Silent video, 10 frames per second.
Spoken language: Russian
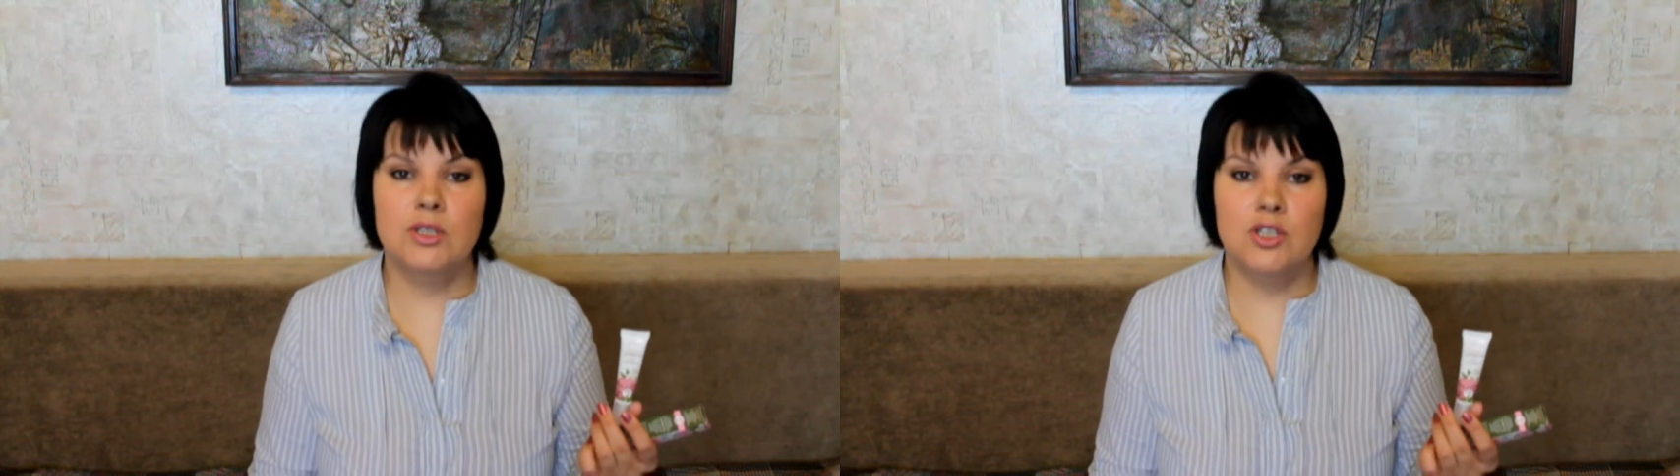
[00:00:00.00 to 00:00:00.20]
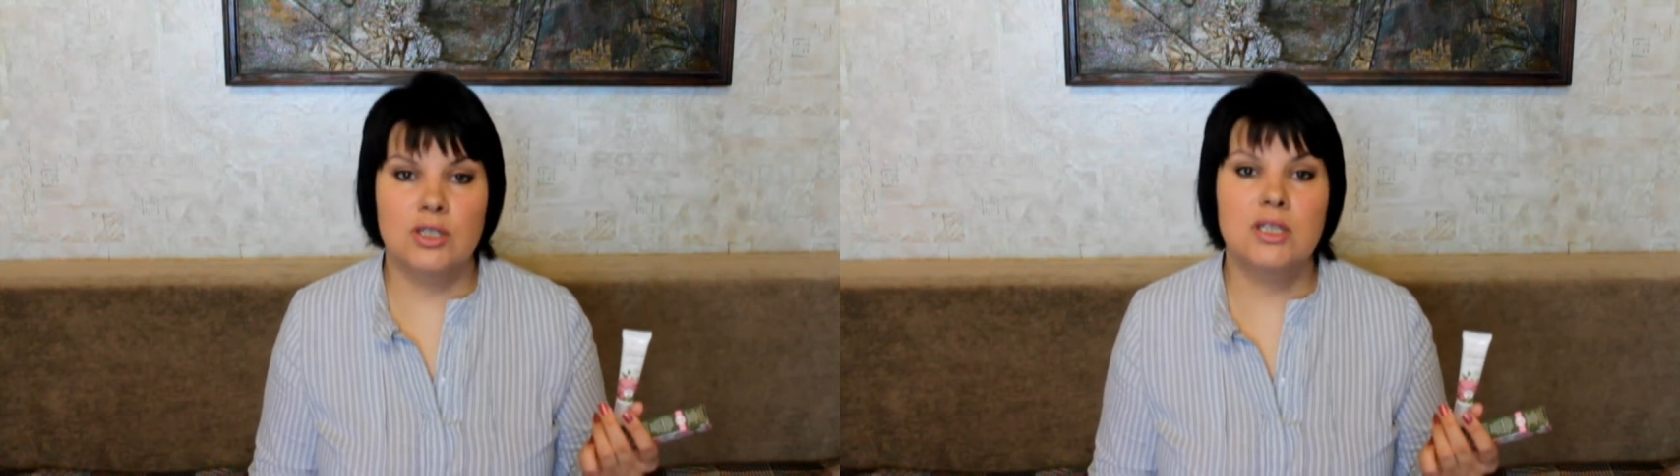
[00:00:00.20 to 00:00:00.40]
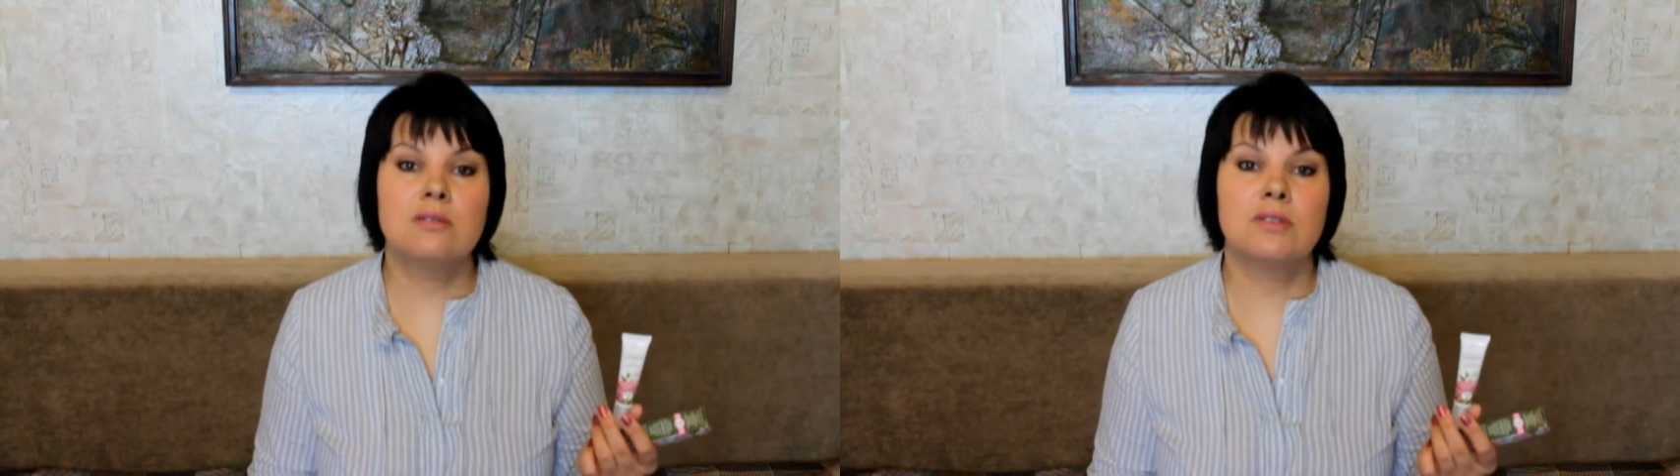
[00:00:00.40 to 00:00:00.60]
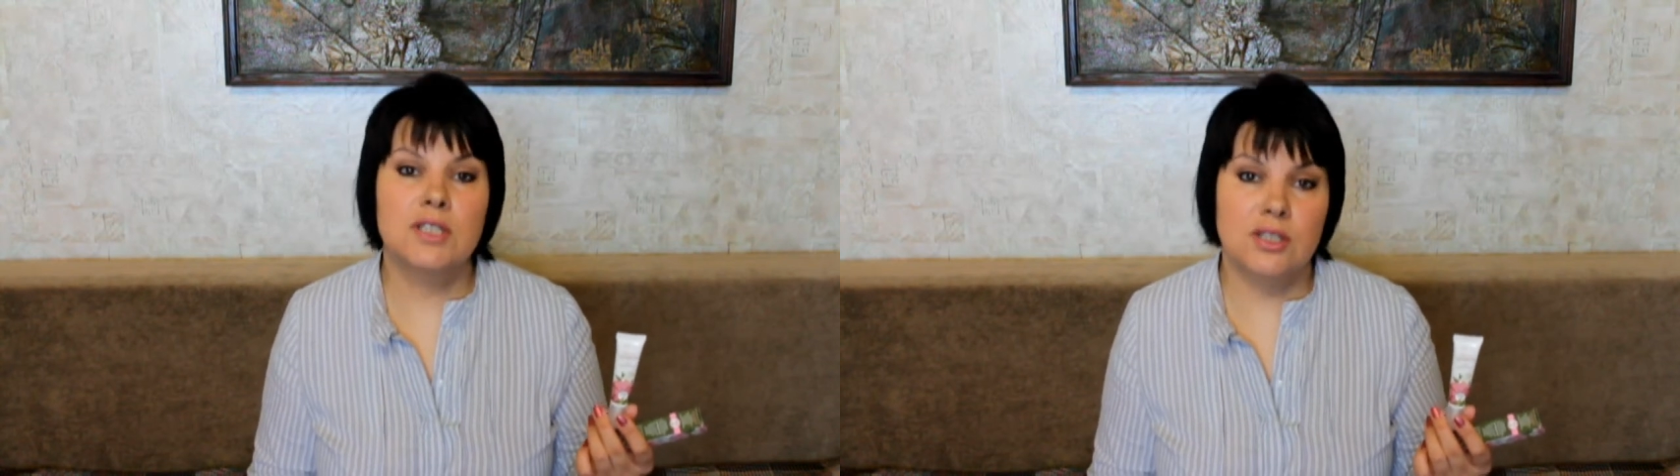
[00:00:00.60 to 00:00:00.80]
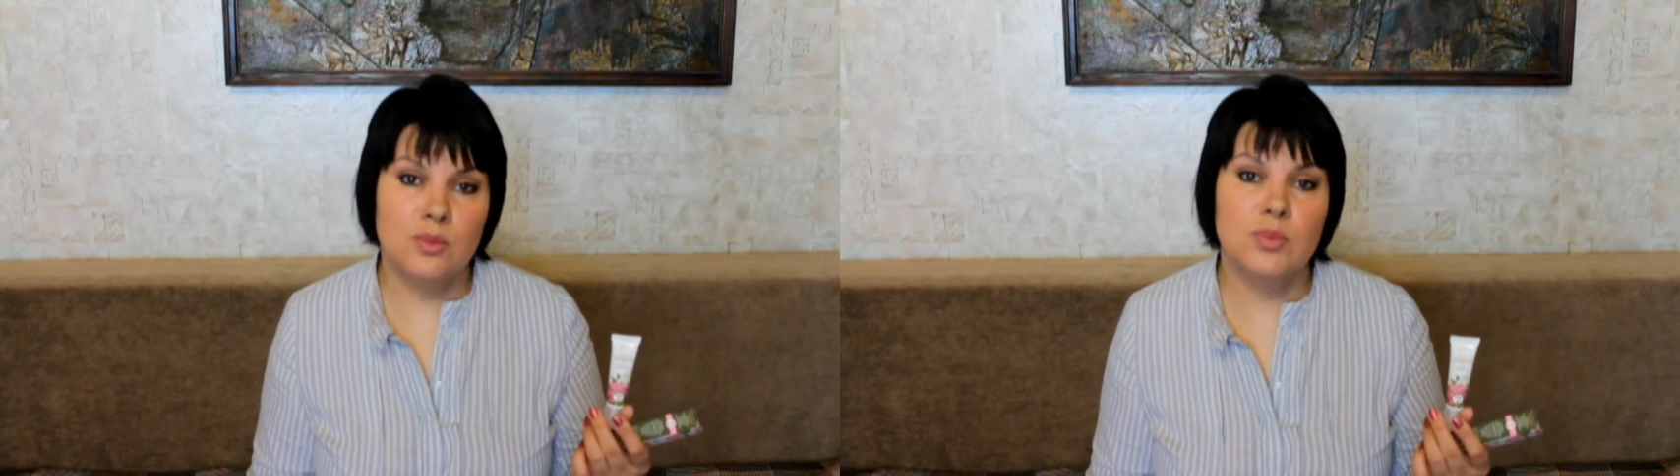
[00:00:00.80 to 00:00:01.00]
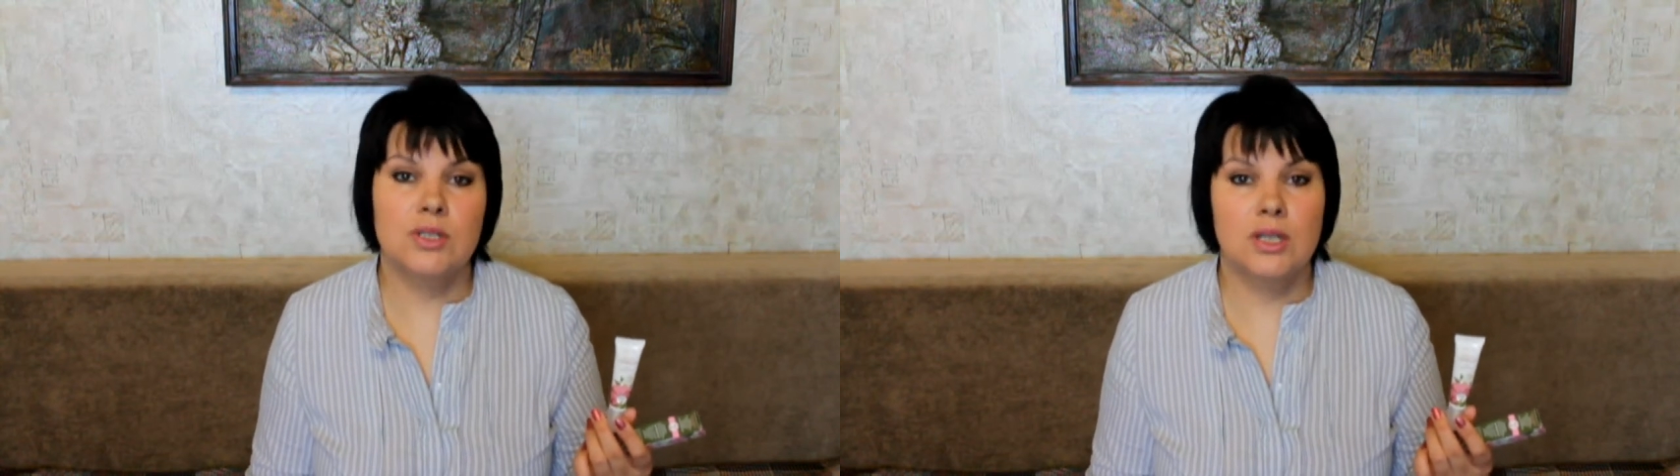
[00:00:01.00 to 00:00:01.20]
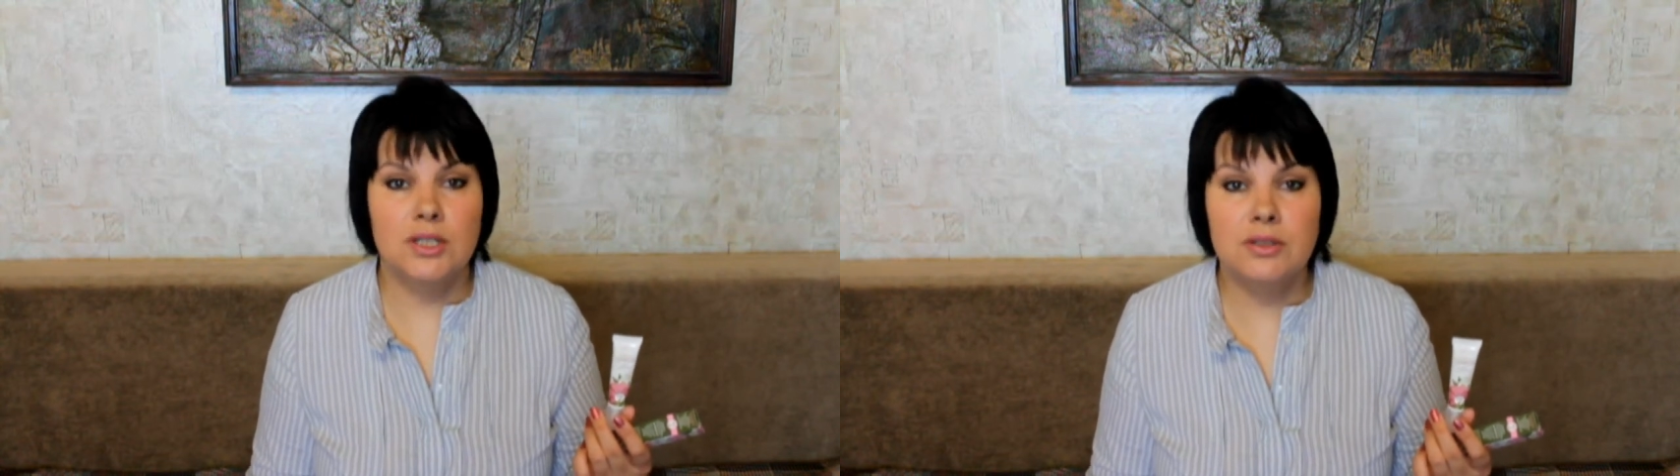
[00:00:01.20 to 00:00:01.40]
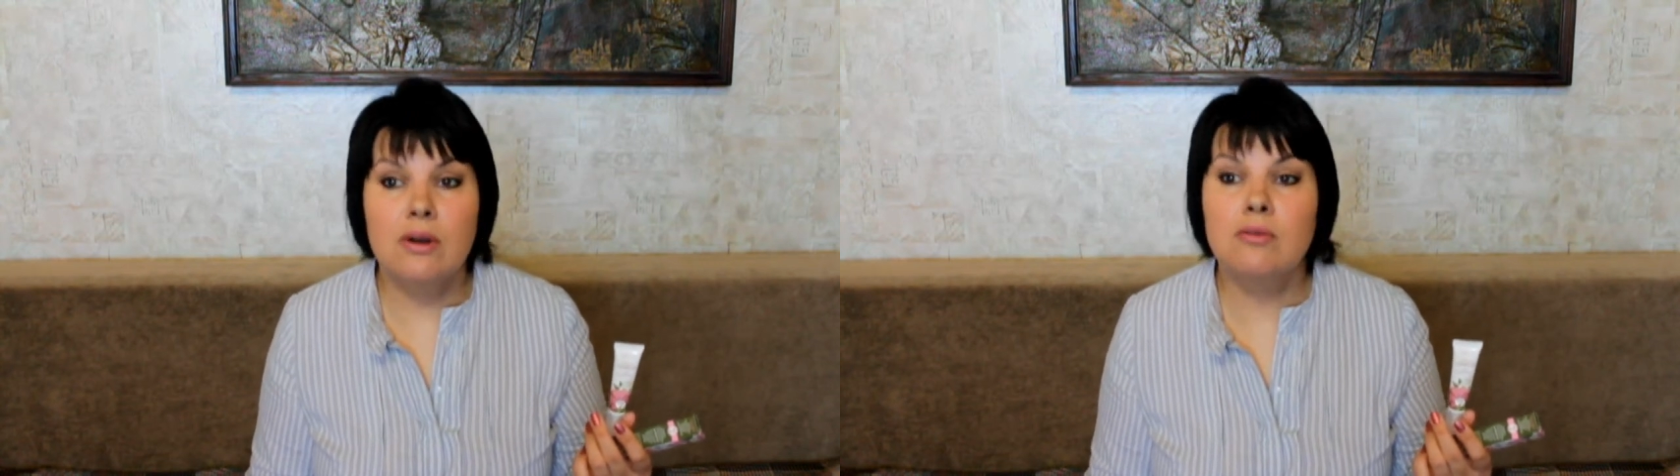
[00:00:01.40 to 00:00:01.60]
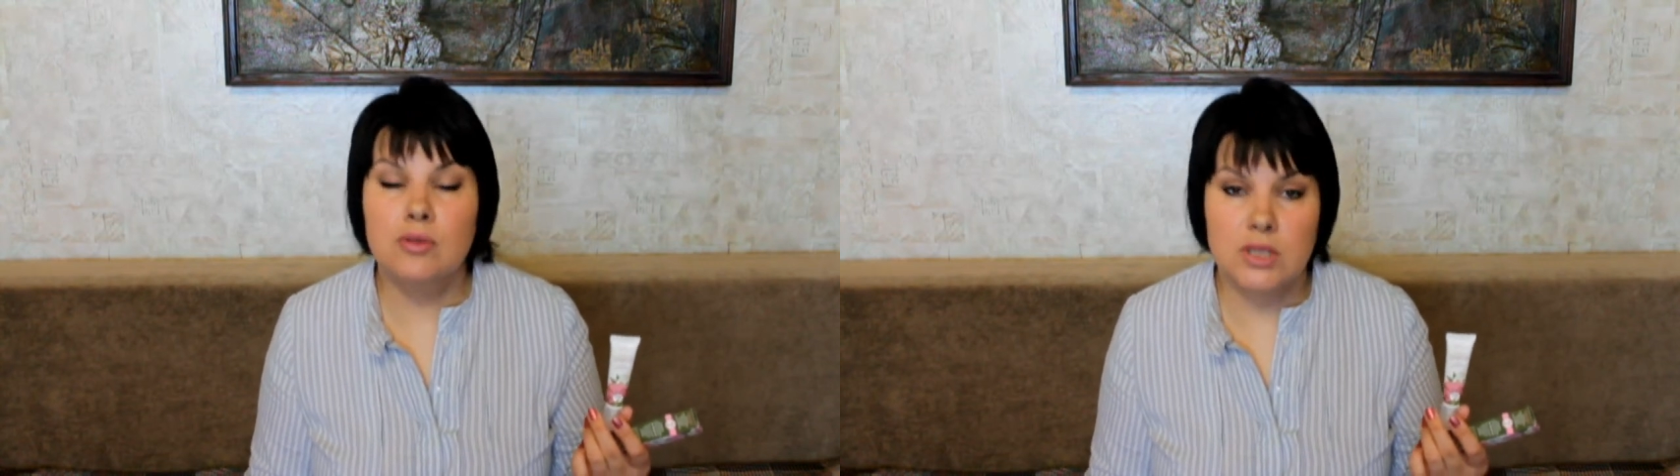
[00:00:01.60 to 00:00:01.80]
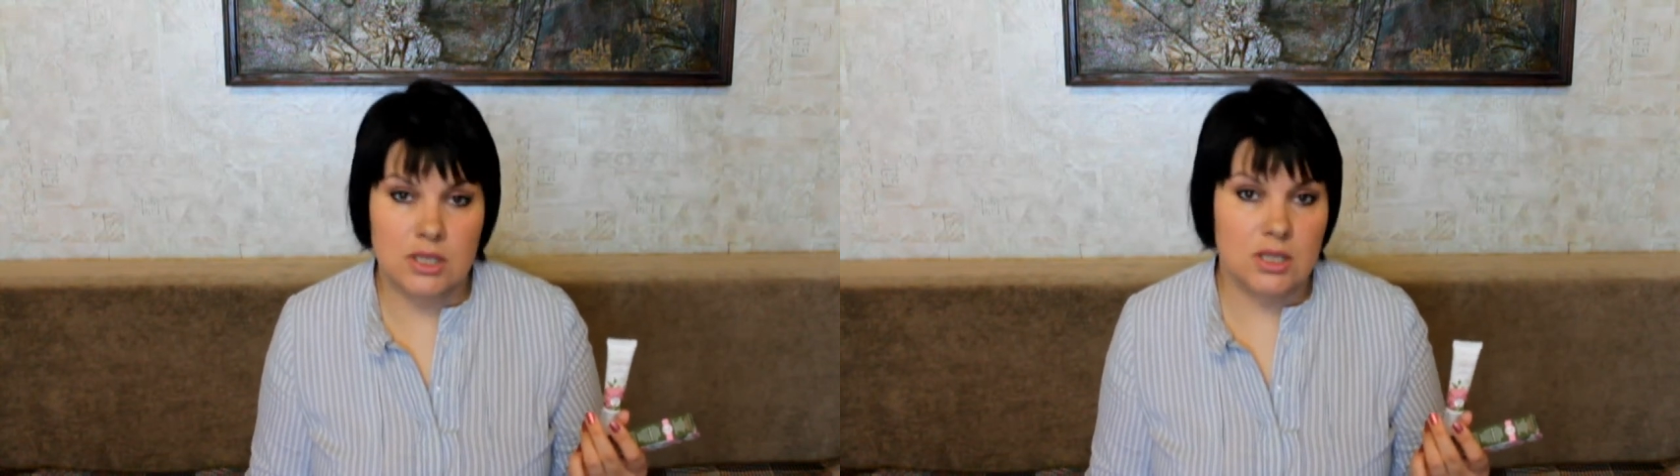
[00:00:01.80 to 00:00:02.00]
начиная с 25-летнего
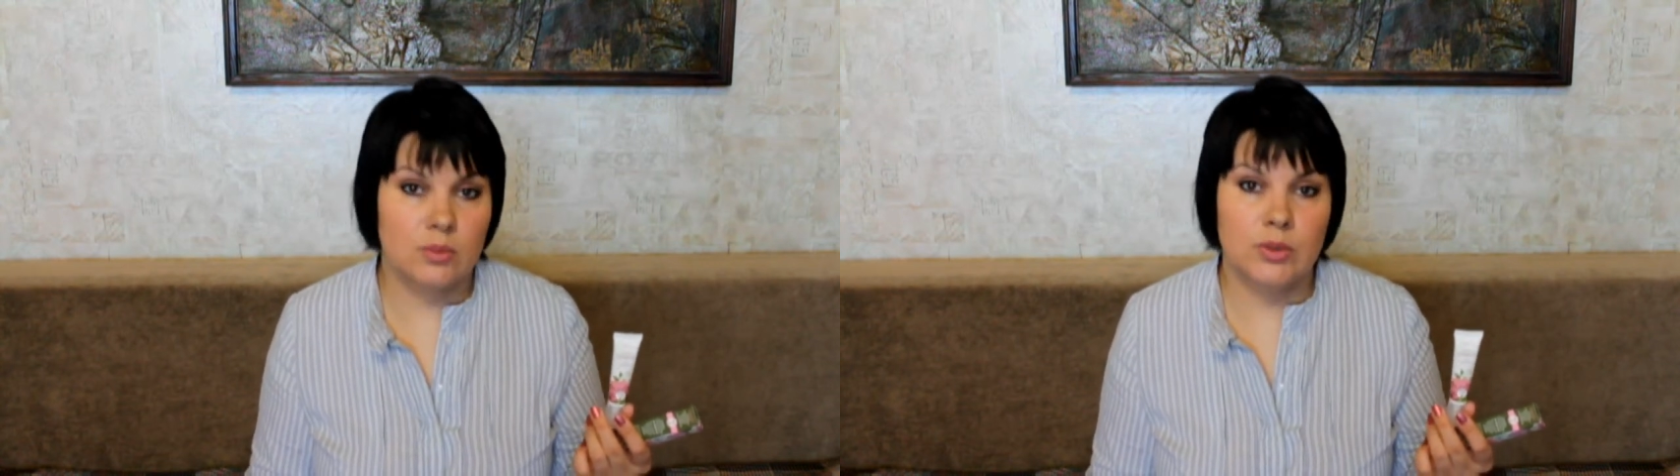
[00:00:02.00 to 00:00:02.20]
возраста,